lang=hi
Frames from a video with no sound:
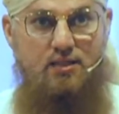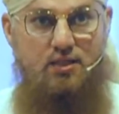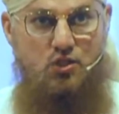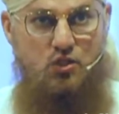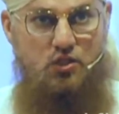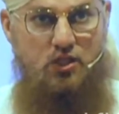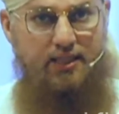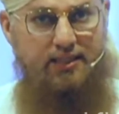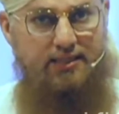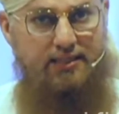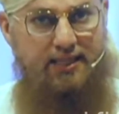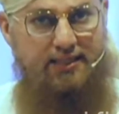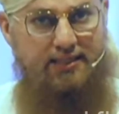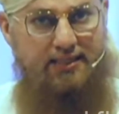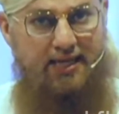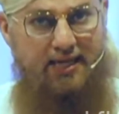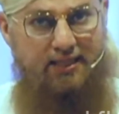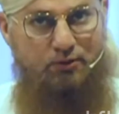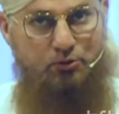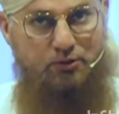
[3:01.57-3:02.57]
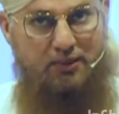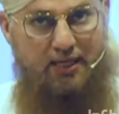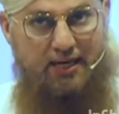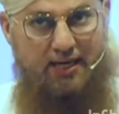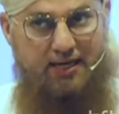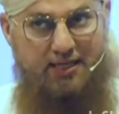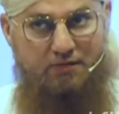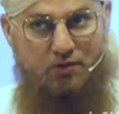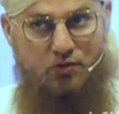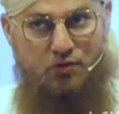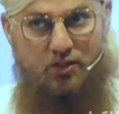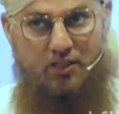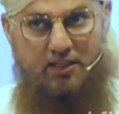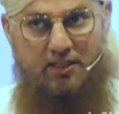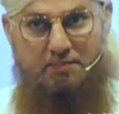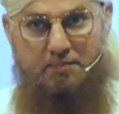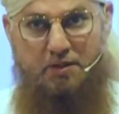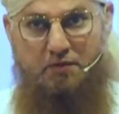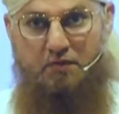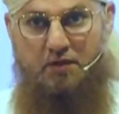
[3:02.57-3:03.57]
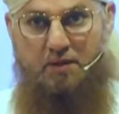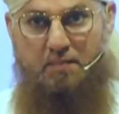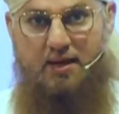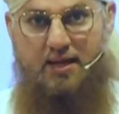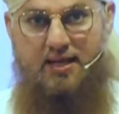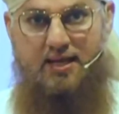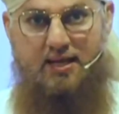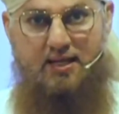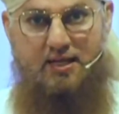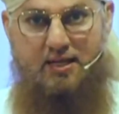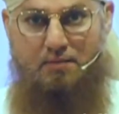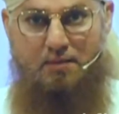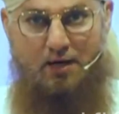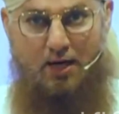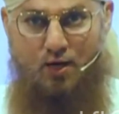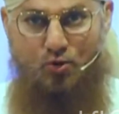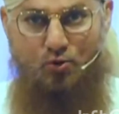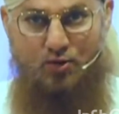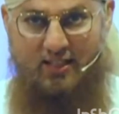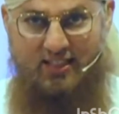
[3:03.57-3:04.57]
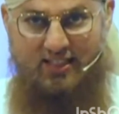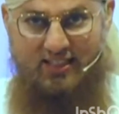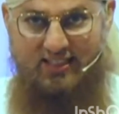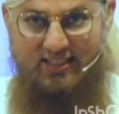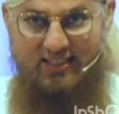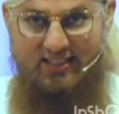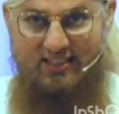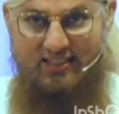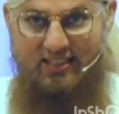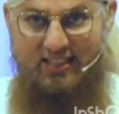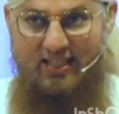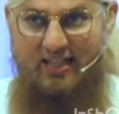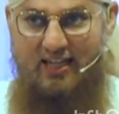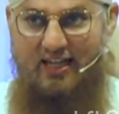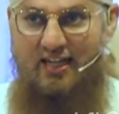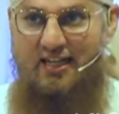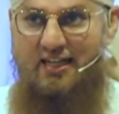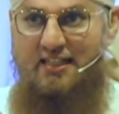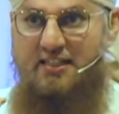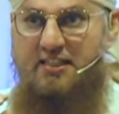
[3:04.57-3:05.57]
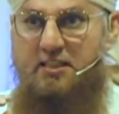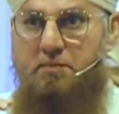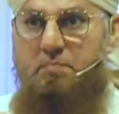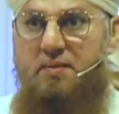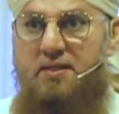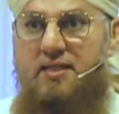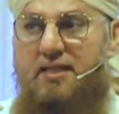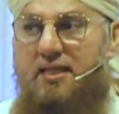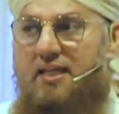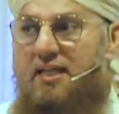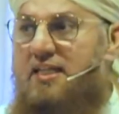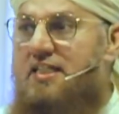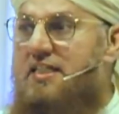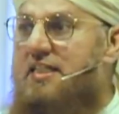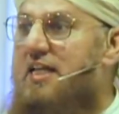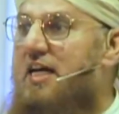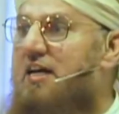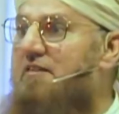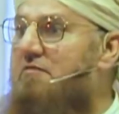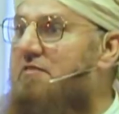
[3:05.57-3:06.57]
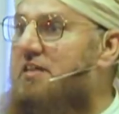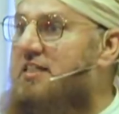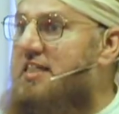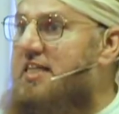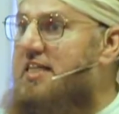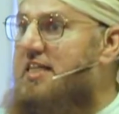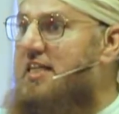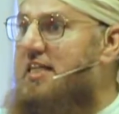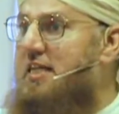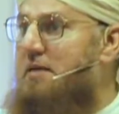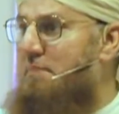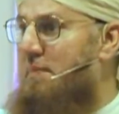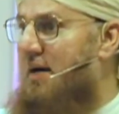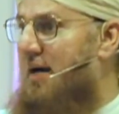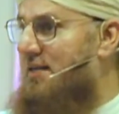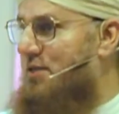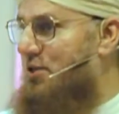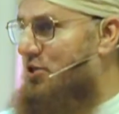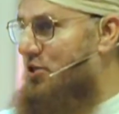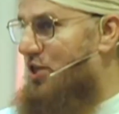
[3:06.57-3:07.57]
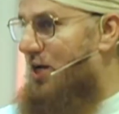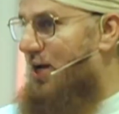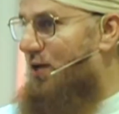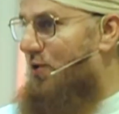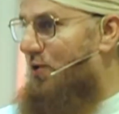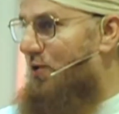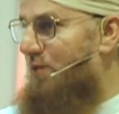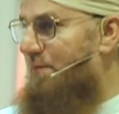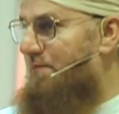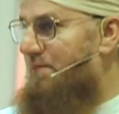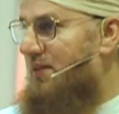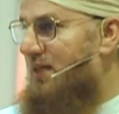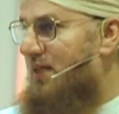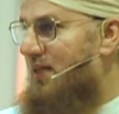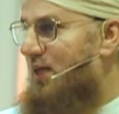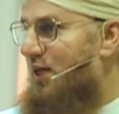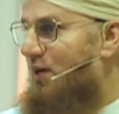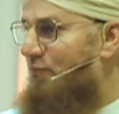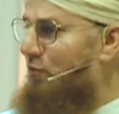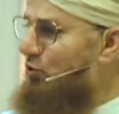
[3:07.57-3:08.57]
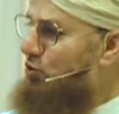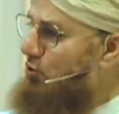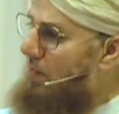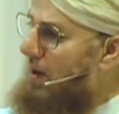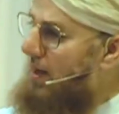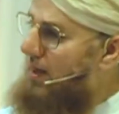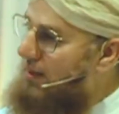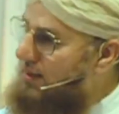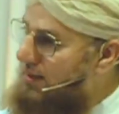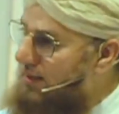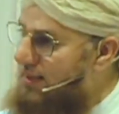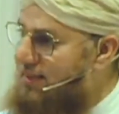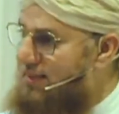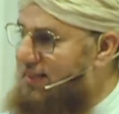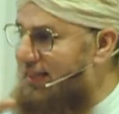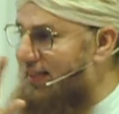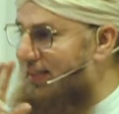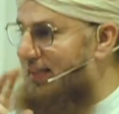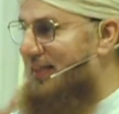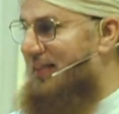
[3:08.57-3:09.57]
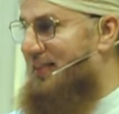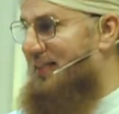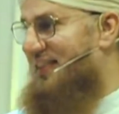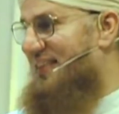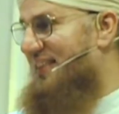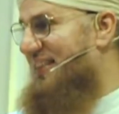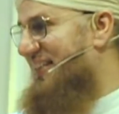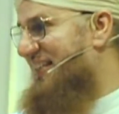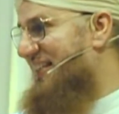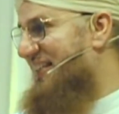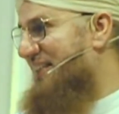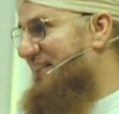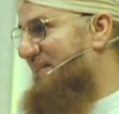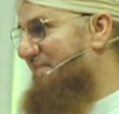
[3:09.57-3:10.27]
सल्लल्लाहु अलैहि वसल्लम ने फरमाया घबराओ नहीं अली बिन ईसा वज़ीर के पास जाओ वो तुम्हारा कर्ज़ा अदा कर देगा